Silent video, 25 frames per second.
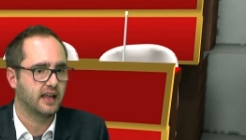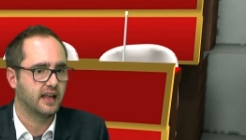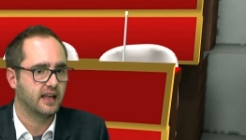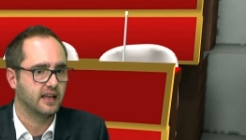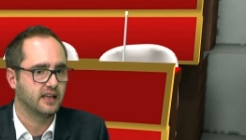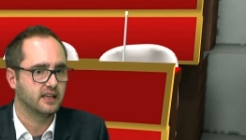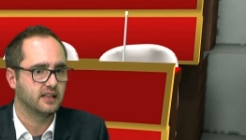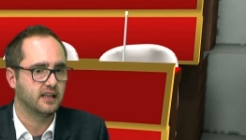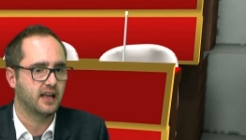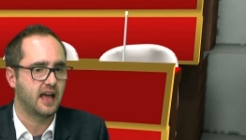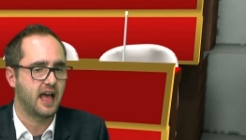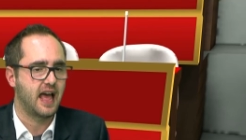
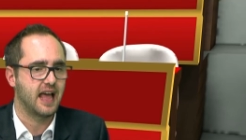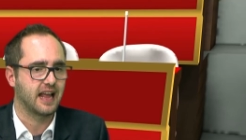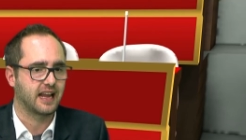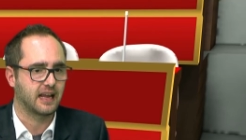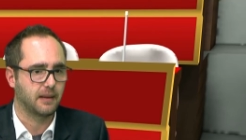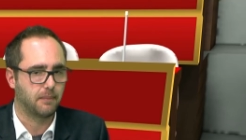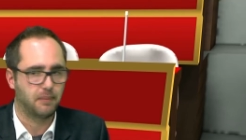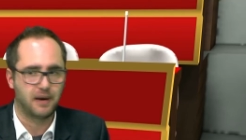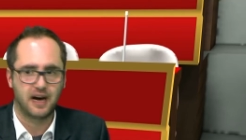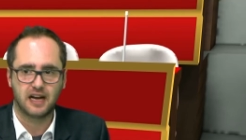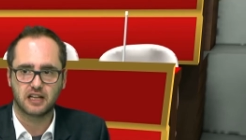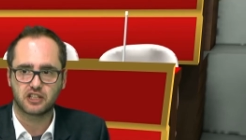che è
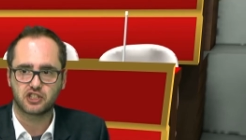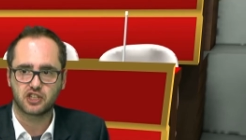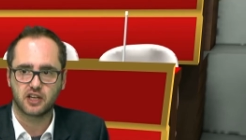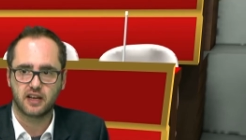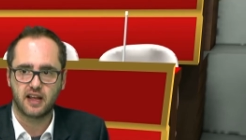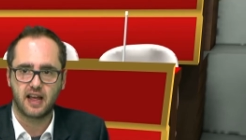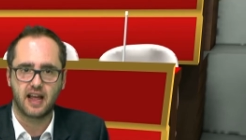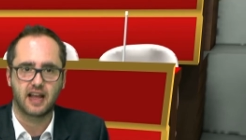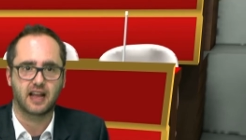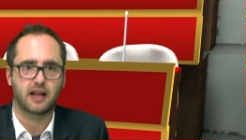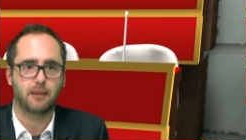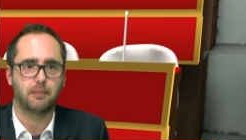
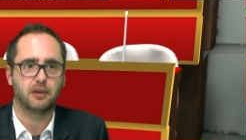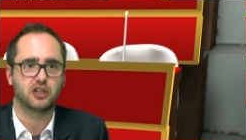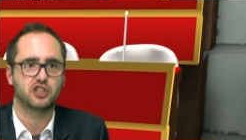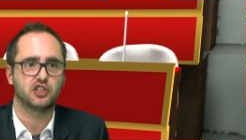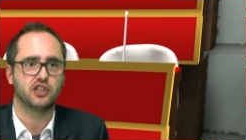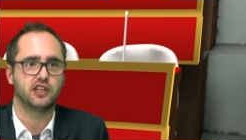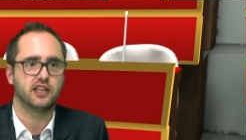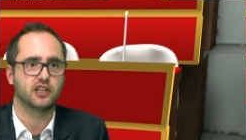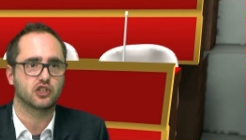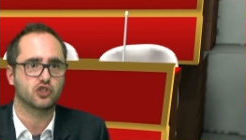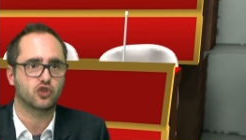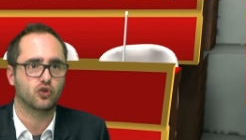capace, è
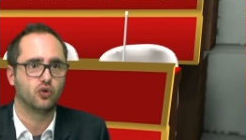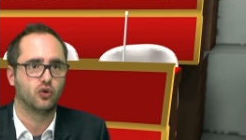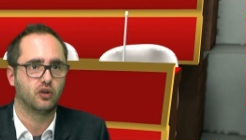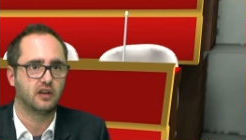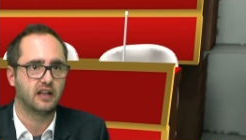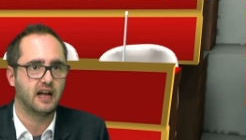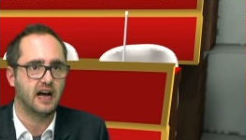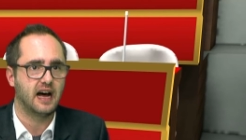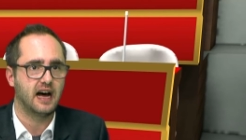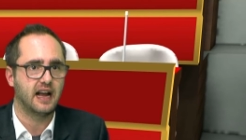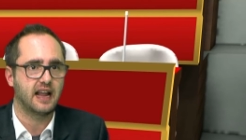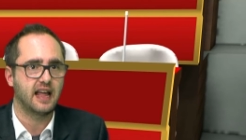capace di
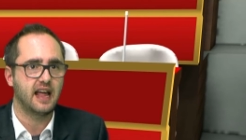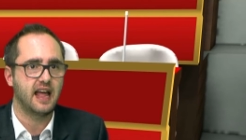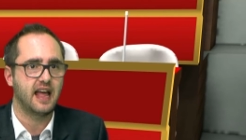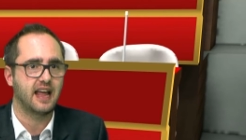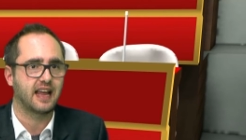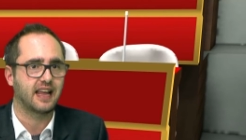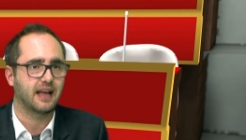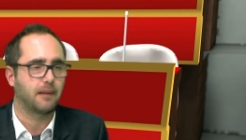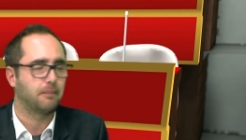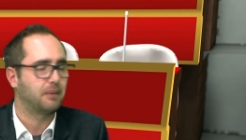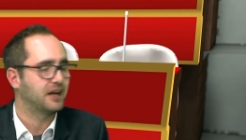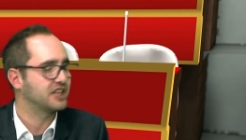ascoltare,
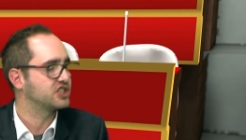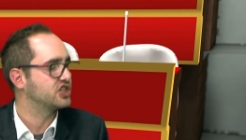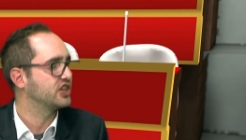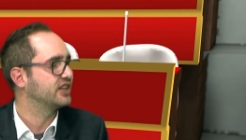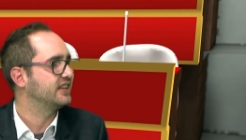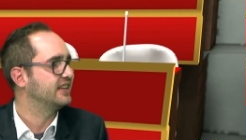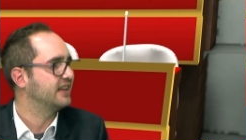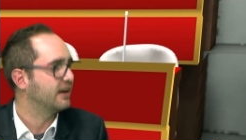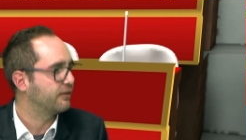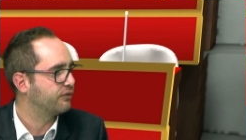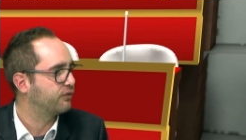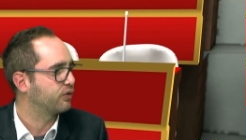è capace
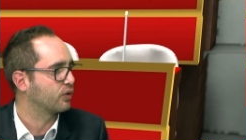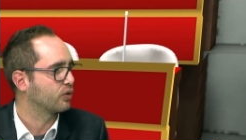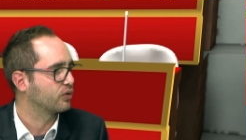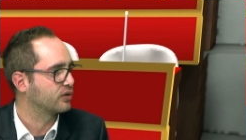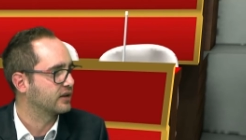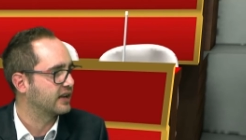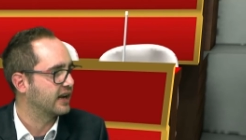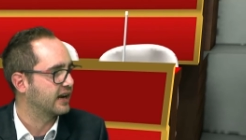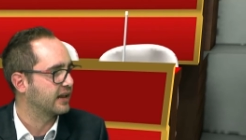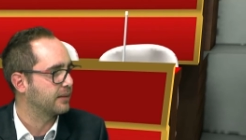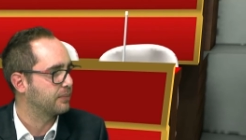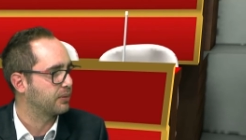di
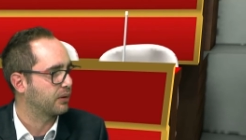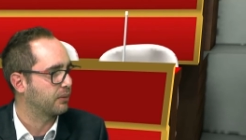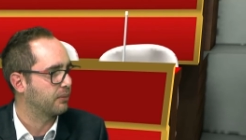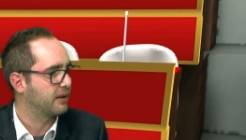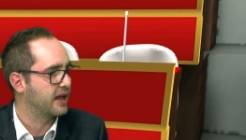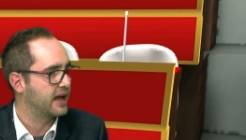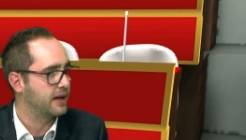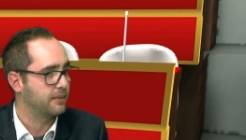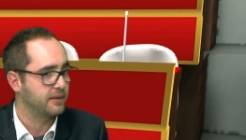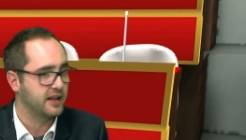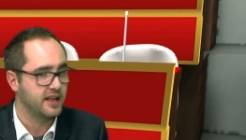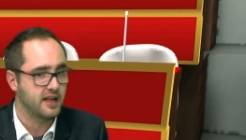affrontare i
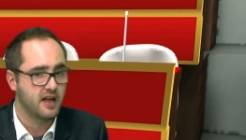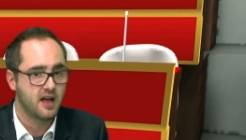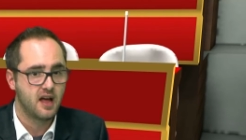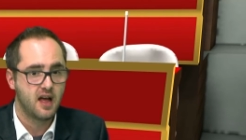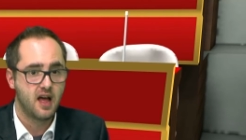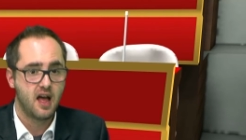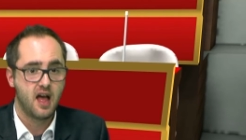problemi.